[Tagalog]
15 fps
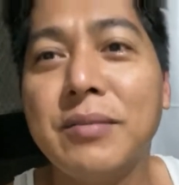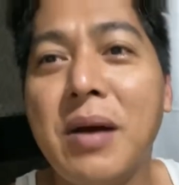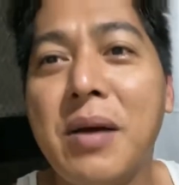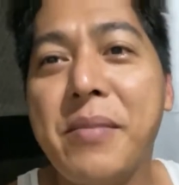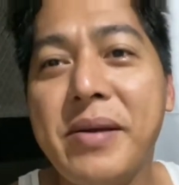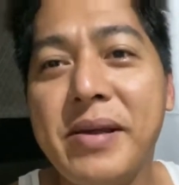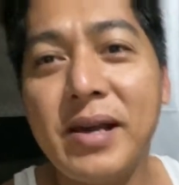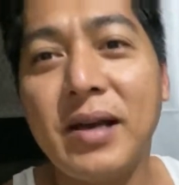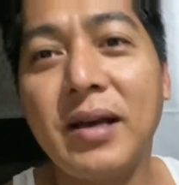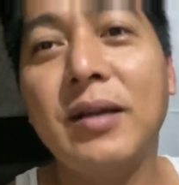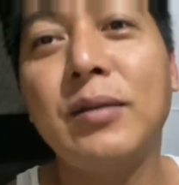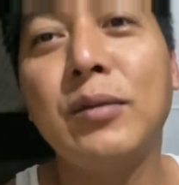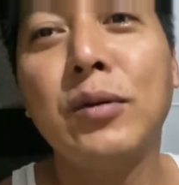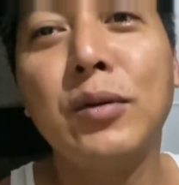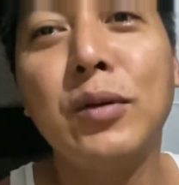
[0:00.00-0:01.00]
mamaya
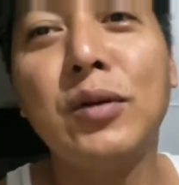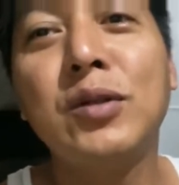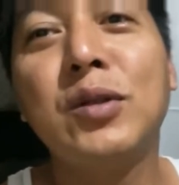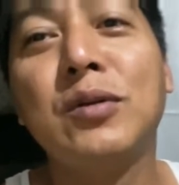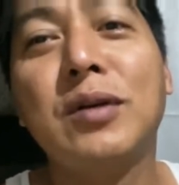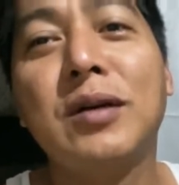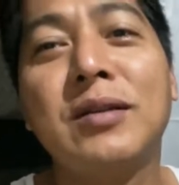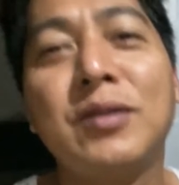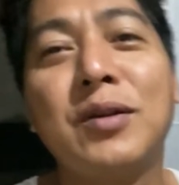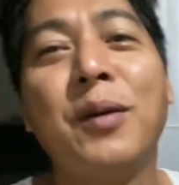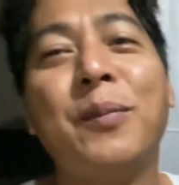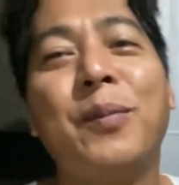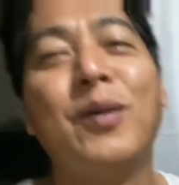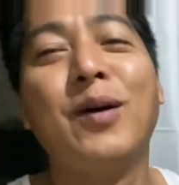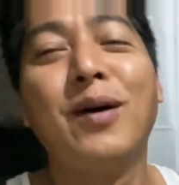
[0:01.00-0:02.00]
dudugsungan
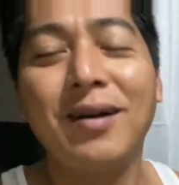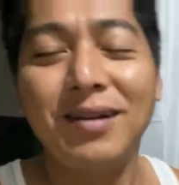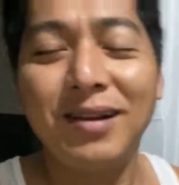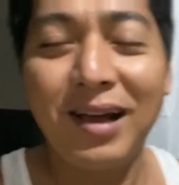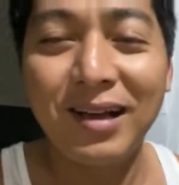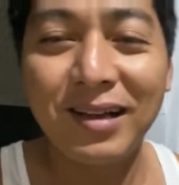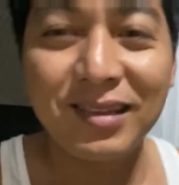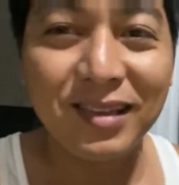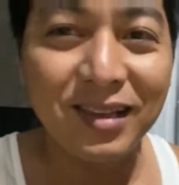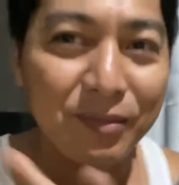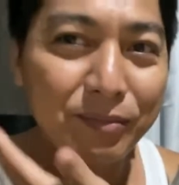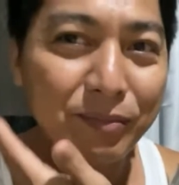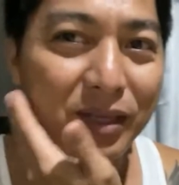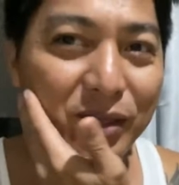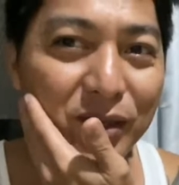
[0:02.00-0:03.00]
ko po ang lahat
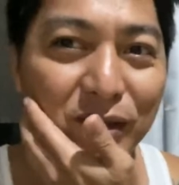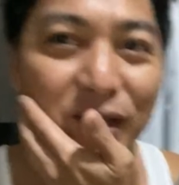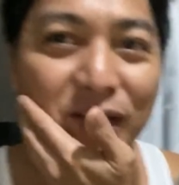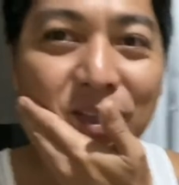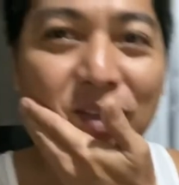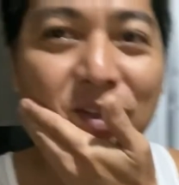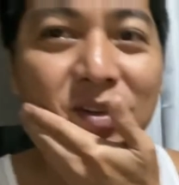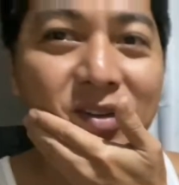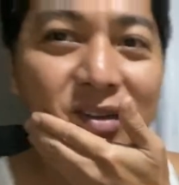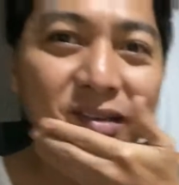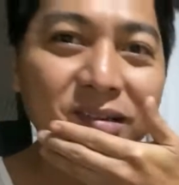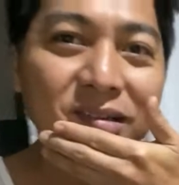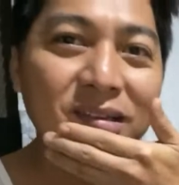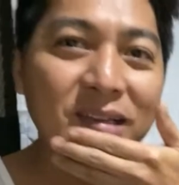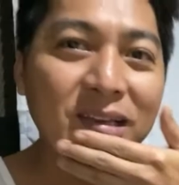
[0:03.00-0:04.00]
ng video ito.
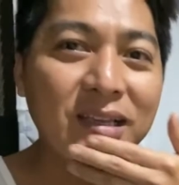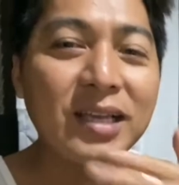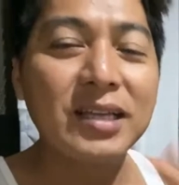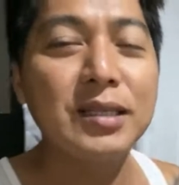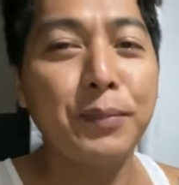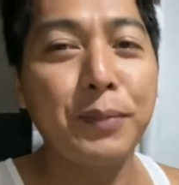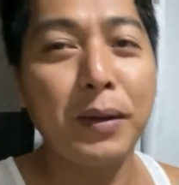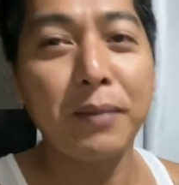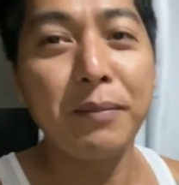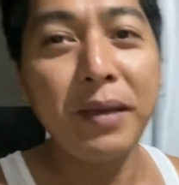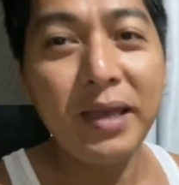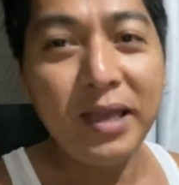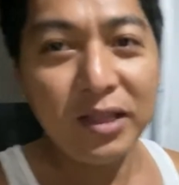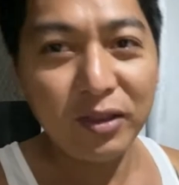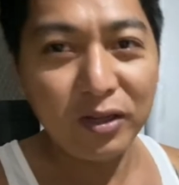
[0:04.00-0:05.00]
Kasi pag
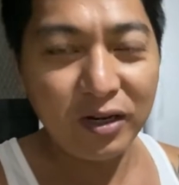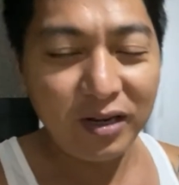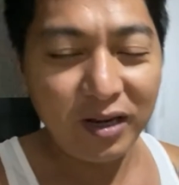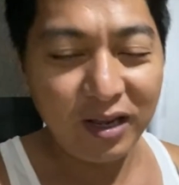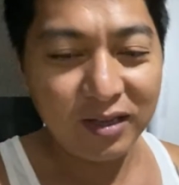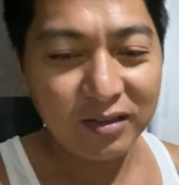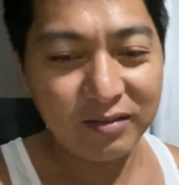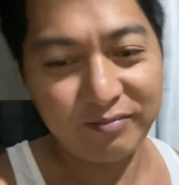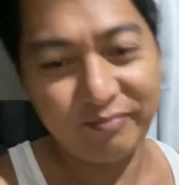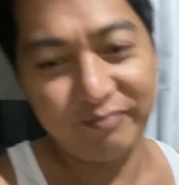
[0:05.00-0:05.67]
may internet,